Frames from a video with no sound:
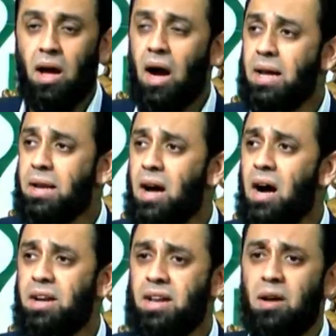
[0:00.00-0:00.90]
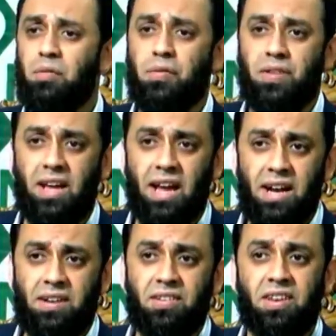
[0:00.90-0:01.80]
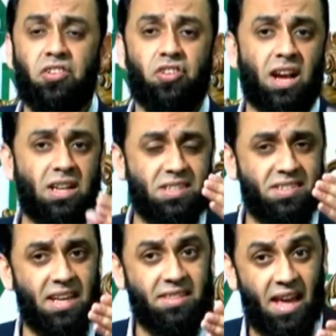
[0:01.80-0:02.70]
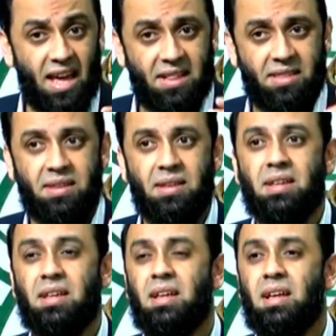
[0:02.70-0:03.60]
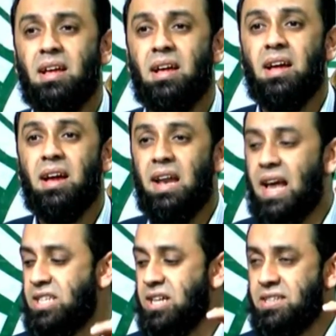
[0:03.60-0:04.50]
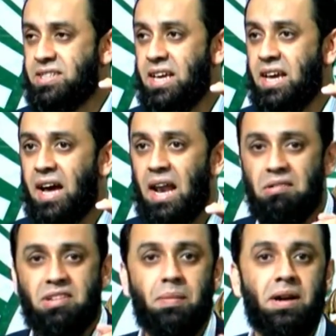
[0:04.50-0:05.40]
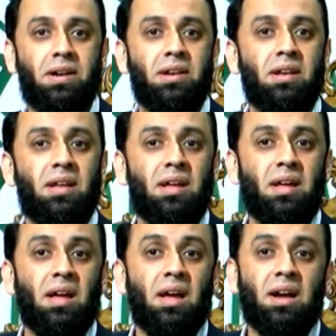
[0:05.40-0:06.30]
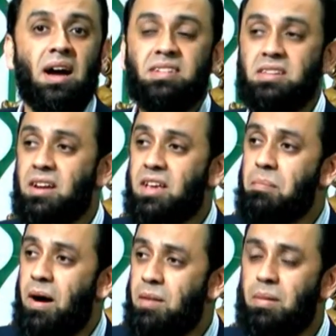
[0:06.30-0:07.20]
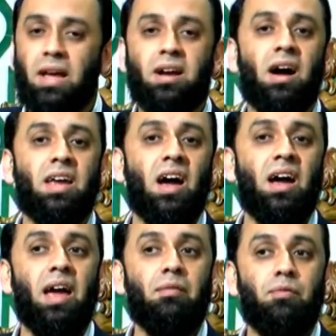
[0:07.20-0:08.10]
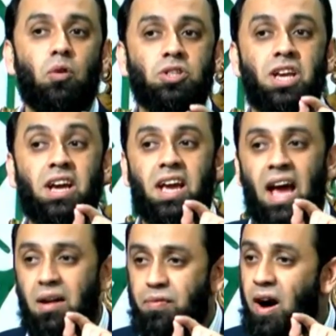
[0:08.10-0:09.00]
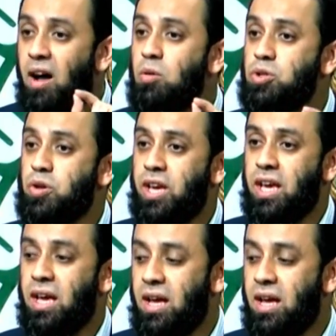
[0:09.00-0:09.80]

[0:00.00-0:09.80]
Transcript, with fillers: आइन का आर्टिकल 58 की शेख जिसके तहत इलेक्शंस की अनाउंसमेंट का सदर के बारे में लिखा गया है वो शेख गैर फहाल हो चुकी